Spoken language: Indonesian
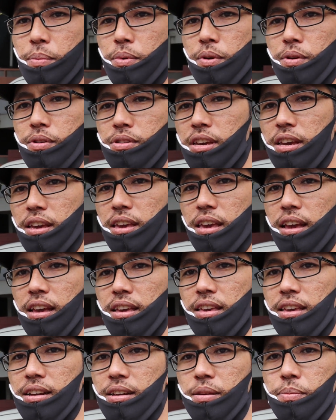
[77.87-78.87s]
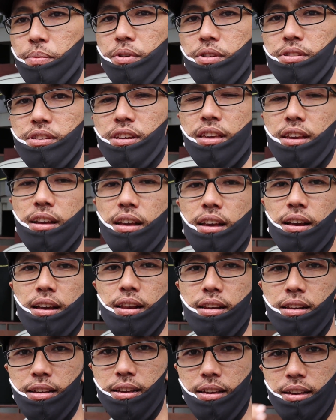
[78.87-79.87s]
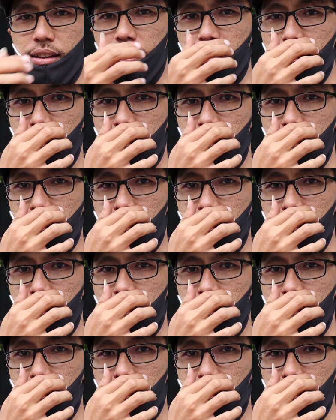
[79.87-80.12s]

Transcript: project ya, yang di project yang akan di,